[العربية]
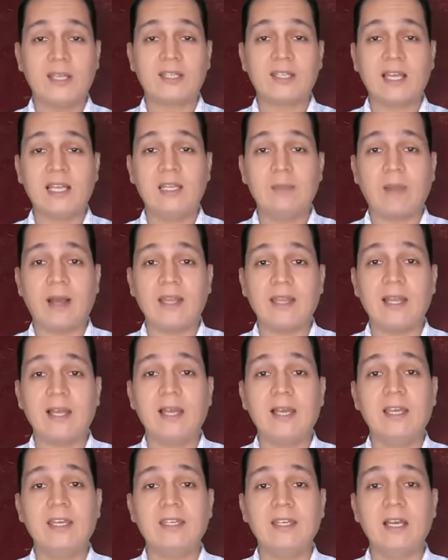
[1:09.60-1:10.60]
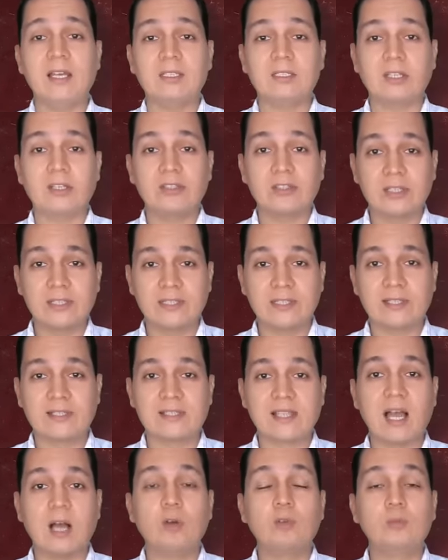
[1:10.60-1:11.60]
هنتكلم عنها هي
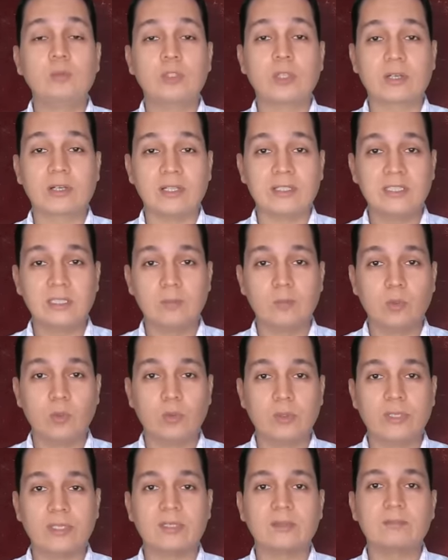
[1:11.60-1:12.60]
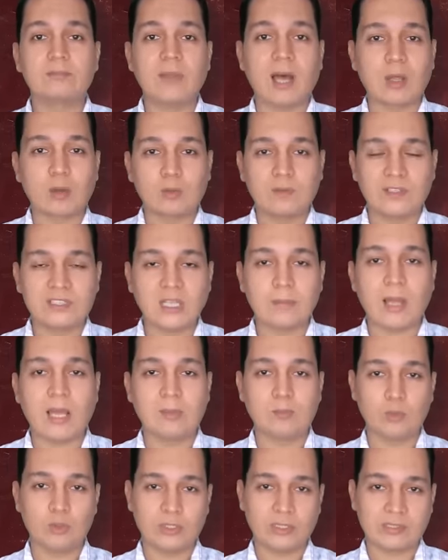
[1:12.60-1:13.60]
دايوريتكس أو مدرات البول معروفة
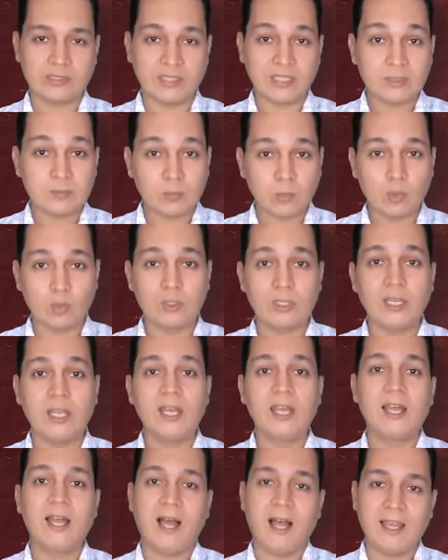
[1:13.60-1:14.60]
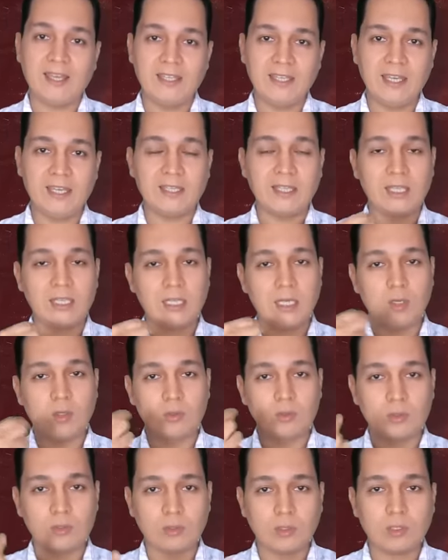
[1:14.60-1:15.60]
طبعا مدرات بول عيان
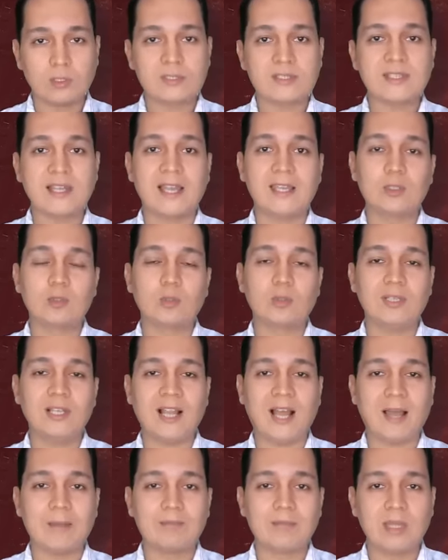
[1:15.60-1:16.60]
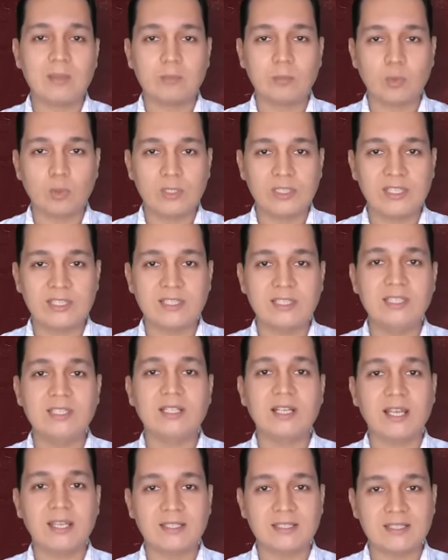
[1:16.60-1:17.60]
هياخد القرص هيدخل الحمام بول
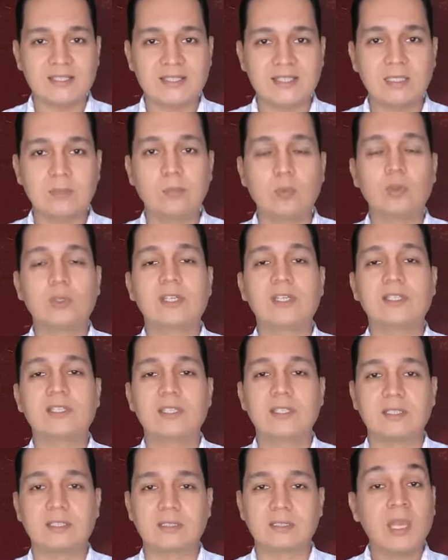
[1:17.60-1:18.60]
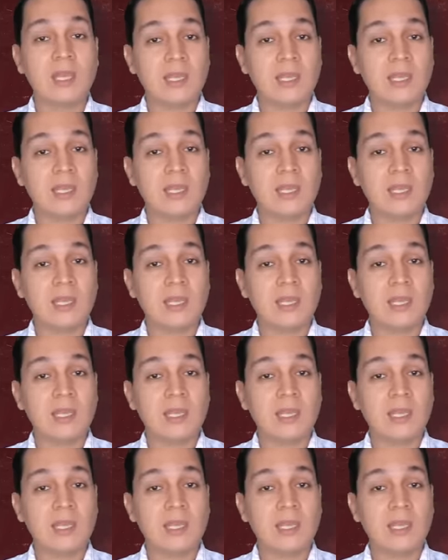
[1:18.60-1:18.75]
كتير هينزل بول كتير